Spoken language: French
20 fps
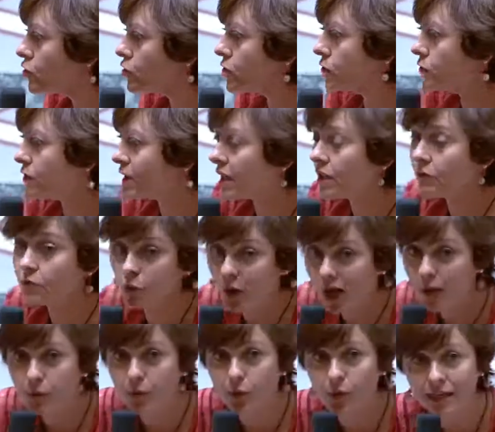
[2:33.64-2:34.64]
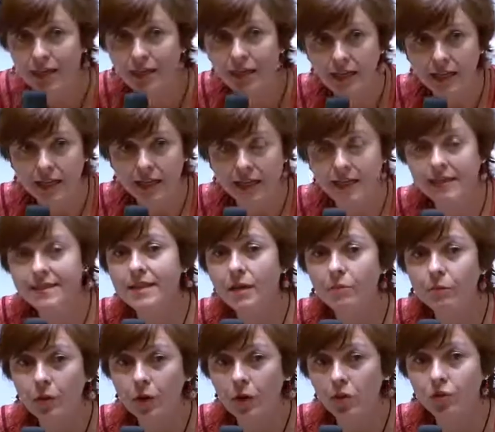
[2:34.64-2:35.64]
je voudrais vous rappeler les
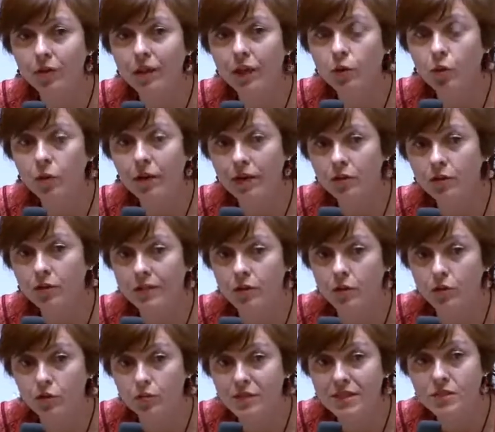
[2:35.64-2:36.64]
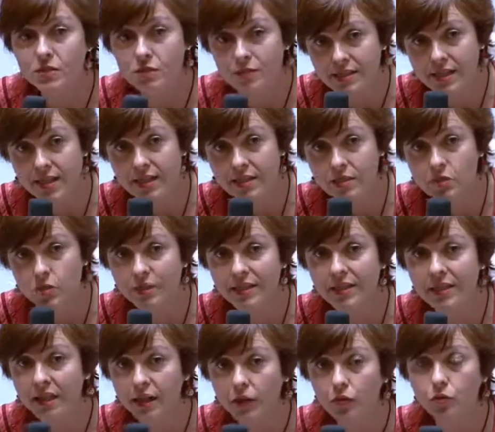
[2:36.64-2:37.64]
apports de la loi de l'économie sociale et
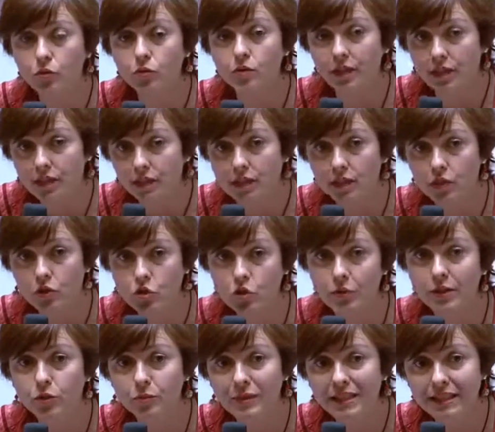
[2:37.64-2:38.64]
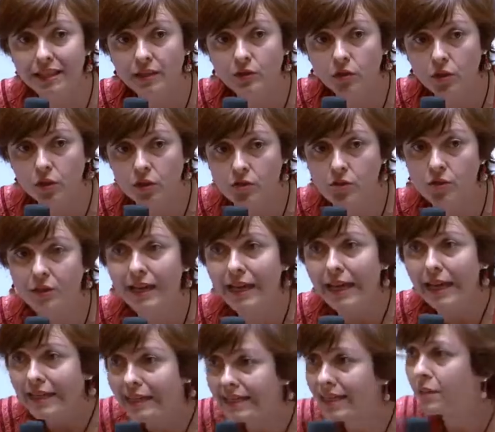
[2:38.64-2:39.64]
solidaire du 31 juillet 2014
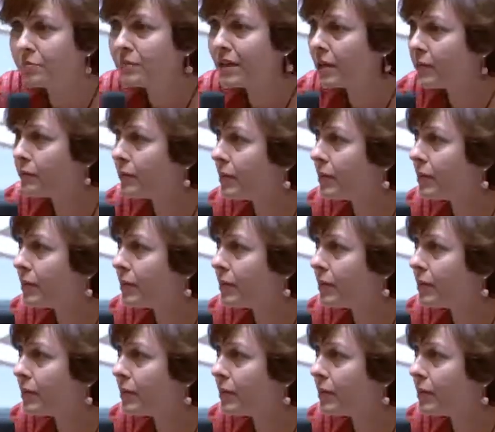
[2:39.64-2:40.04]
qui a mis en